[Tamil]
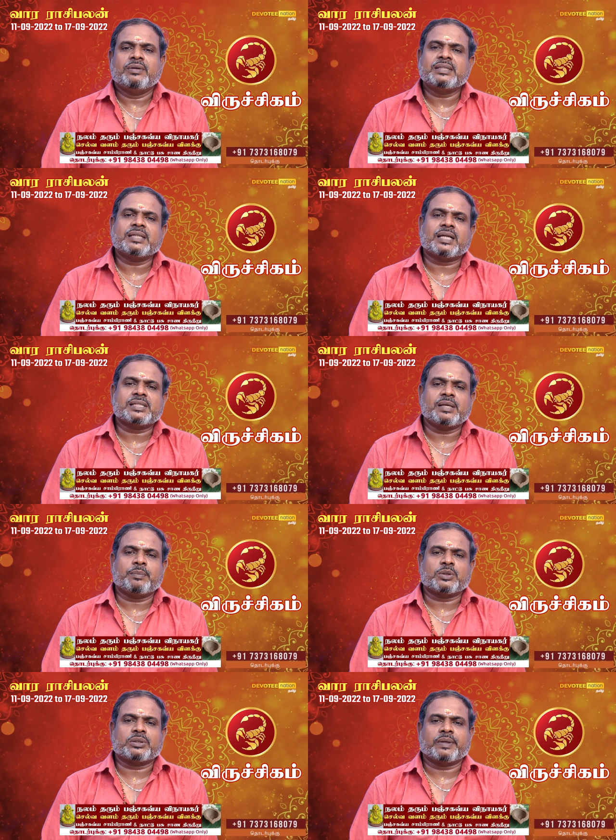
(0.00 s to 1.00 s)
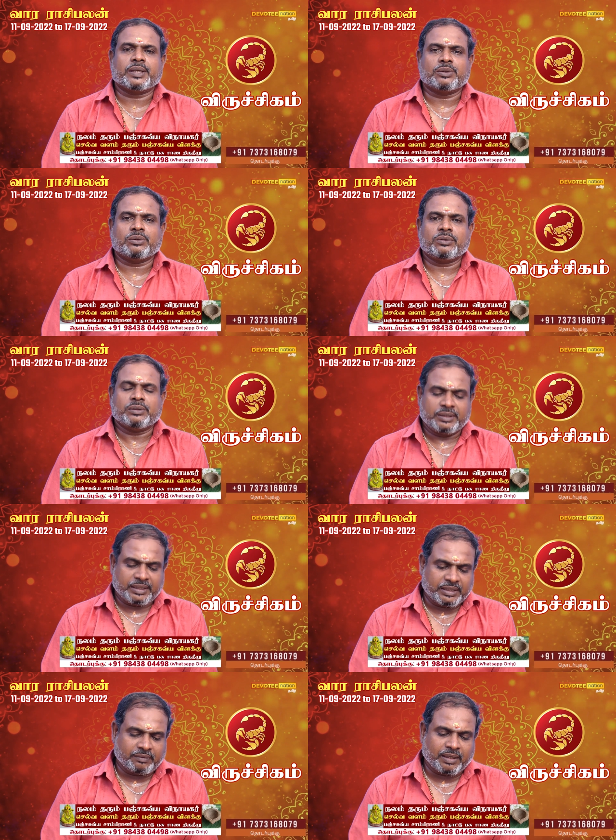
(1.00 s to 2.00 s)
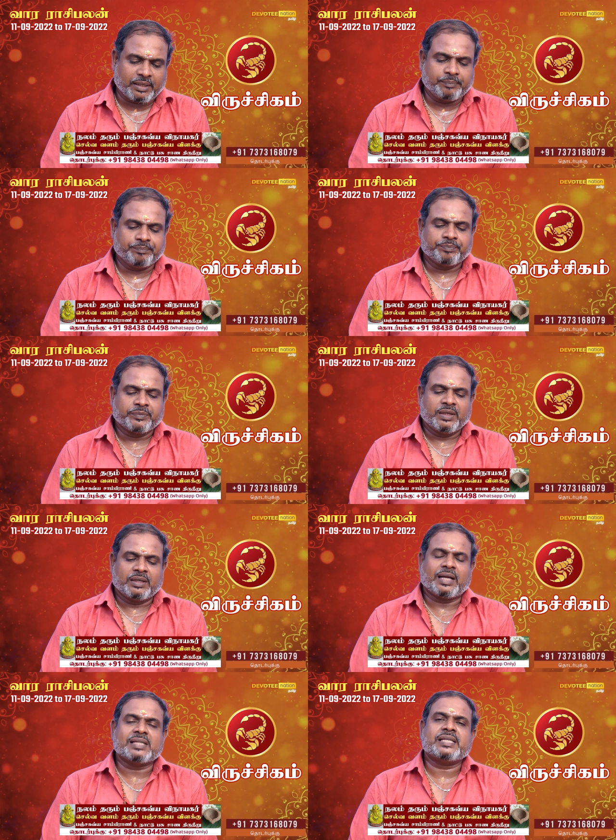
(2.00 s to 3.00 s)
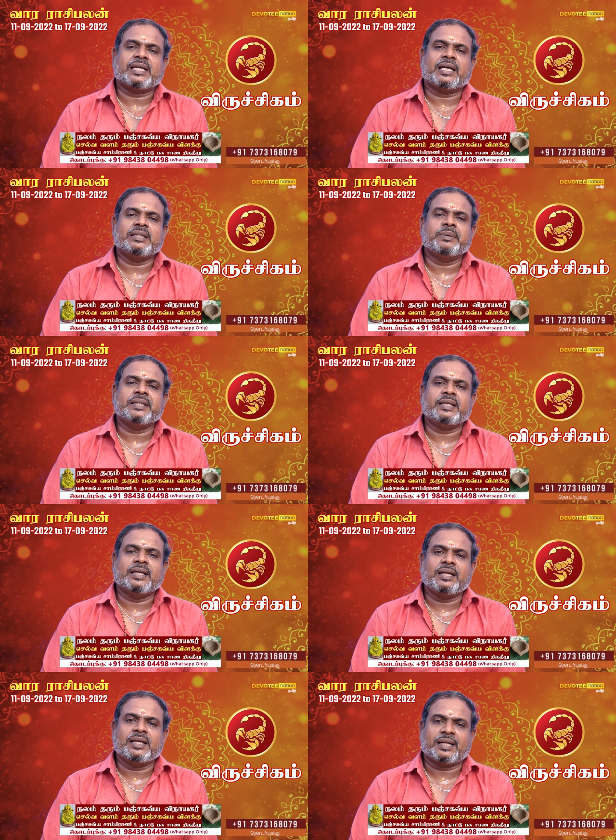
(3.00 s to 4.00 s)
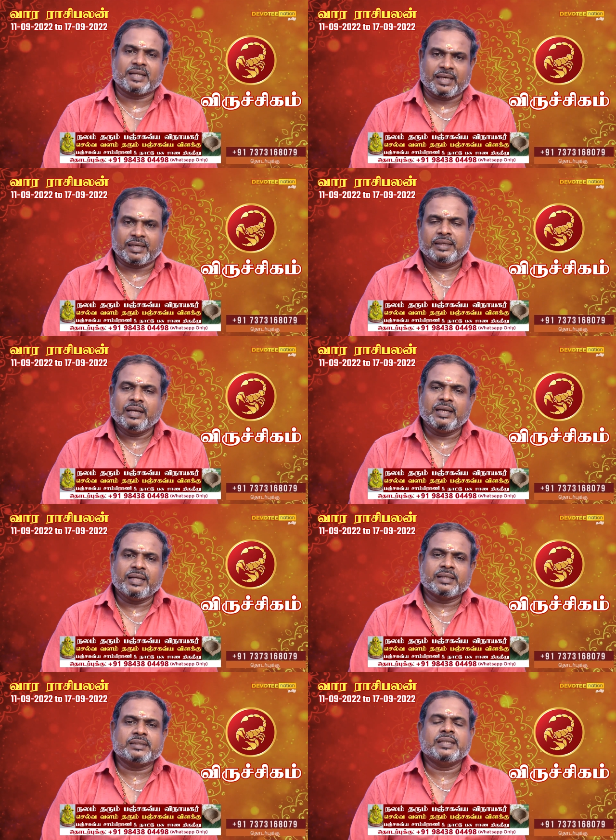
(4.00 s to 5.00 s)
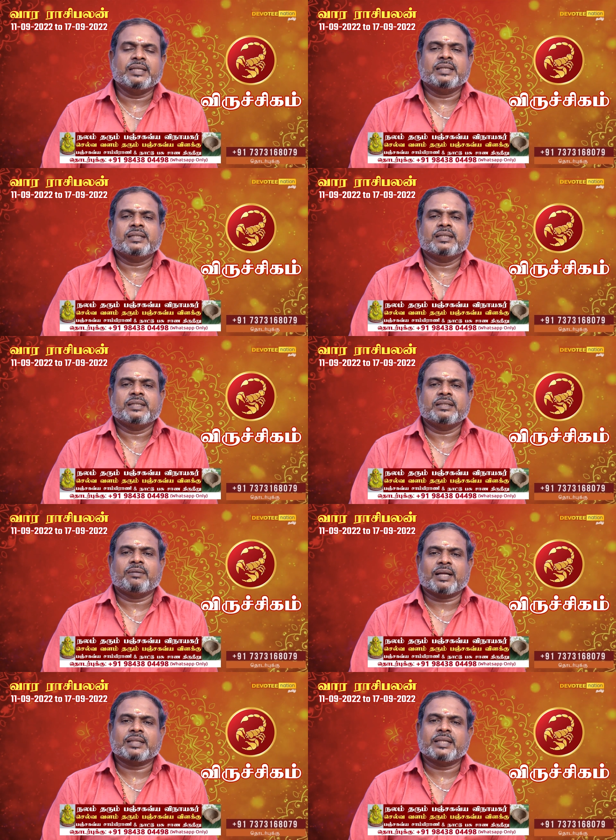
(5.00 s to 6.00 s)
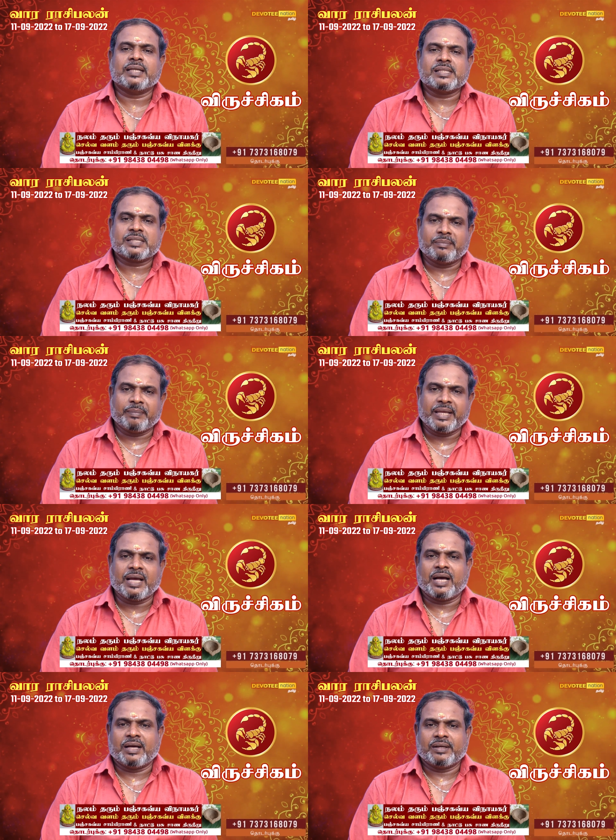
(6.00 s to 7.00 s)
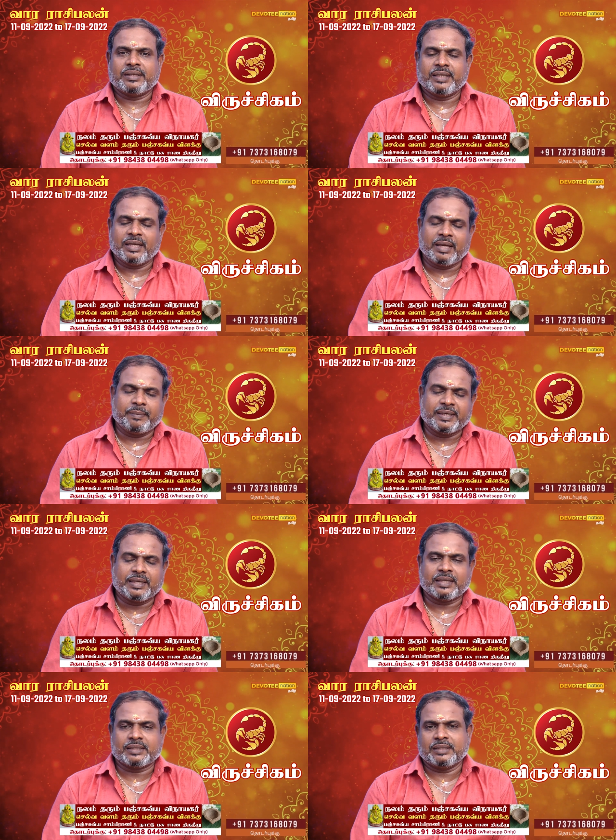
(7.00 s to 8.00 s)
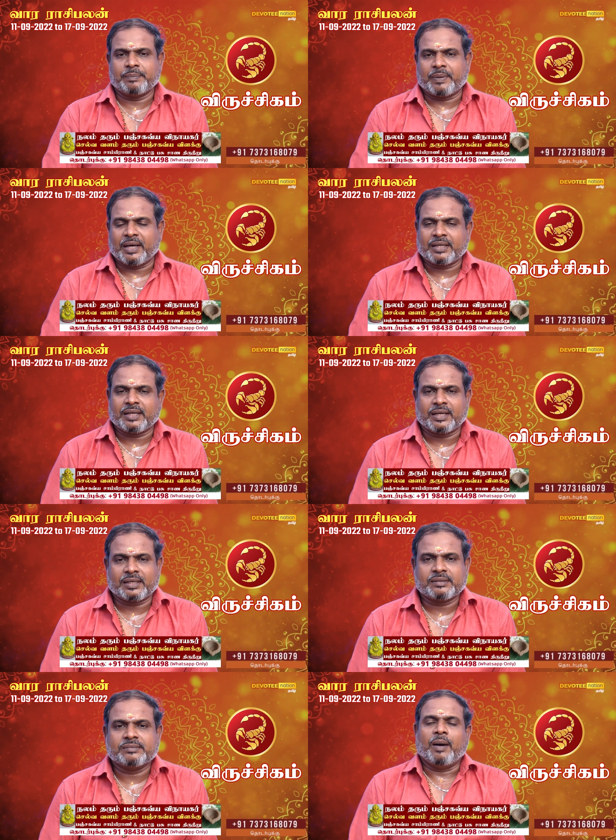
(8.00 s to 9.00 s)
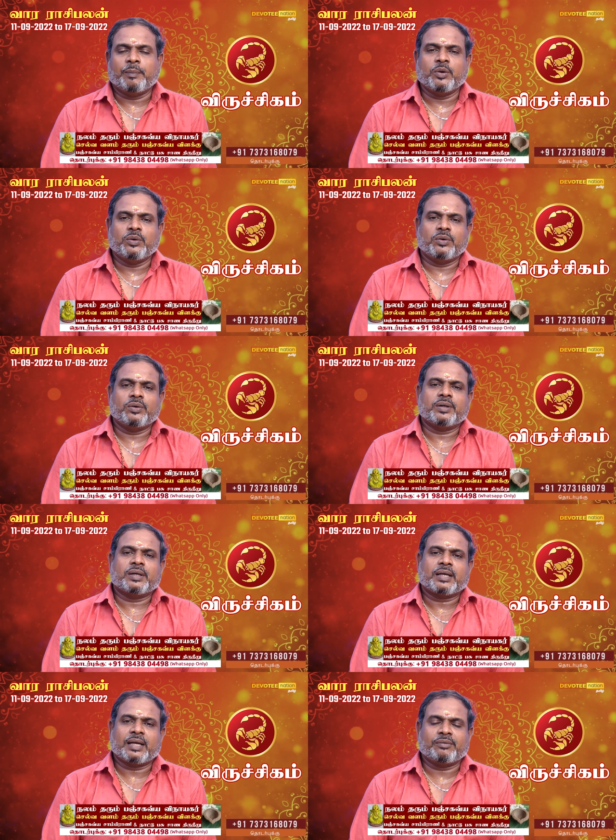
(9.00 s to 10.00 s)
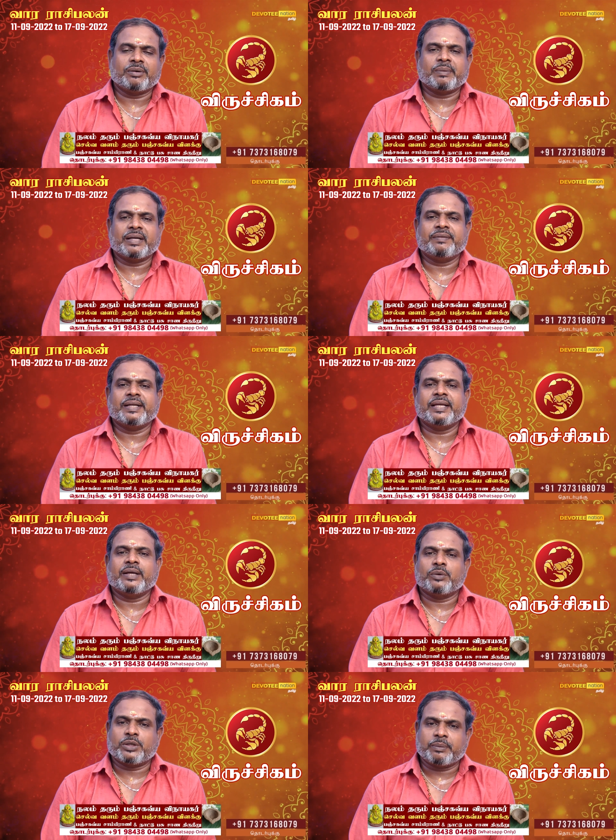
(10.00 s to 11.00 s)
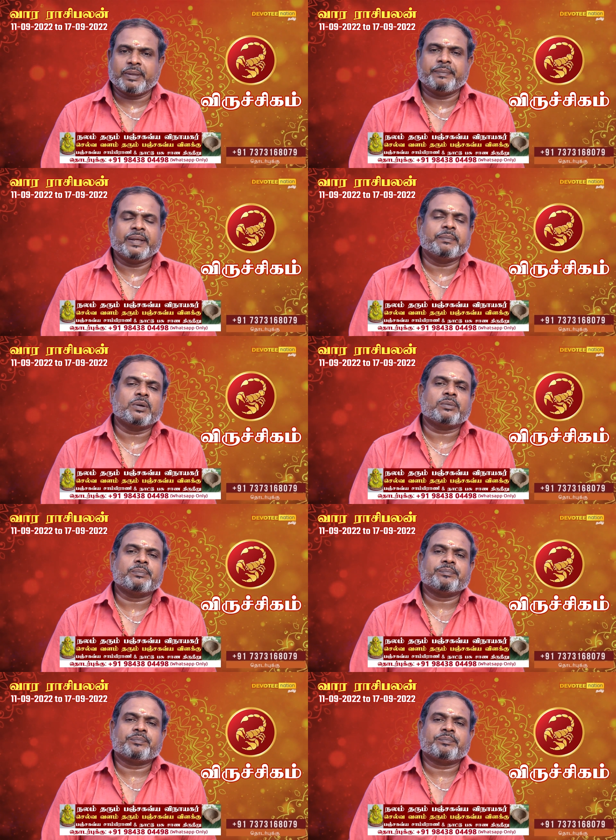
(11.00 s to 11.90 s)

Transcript: விருச்சிக ராசியை பொறுத்த வரைக்கும் இந்த வாரம் ராசிக்கு அதிபதி ஏழில் இருக்கார் ஏழில் இருந்து இந்த வாரத்தை செம்மையாக ஏழாம் வீட்டிலிருந்து பார்க்குறார் அப்போது கணவன் மனைவியிடையே ஒற்றுமை மேம்படும்